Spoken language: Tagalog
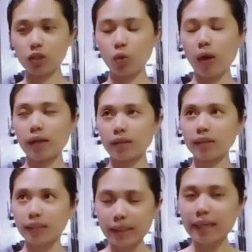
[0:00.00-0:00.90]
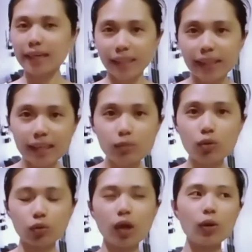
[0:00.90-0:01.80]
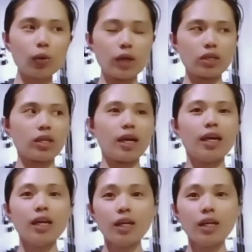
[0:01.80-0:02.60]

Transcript: So talagang kinalimutan ko na siya.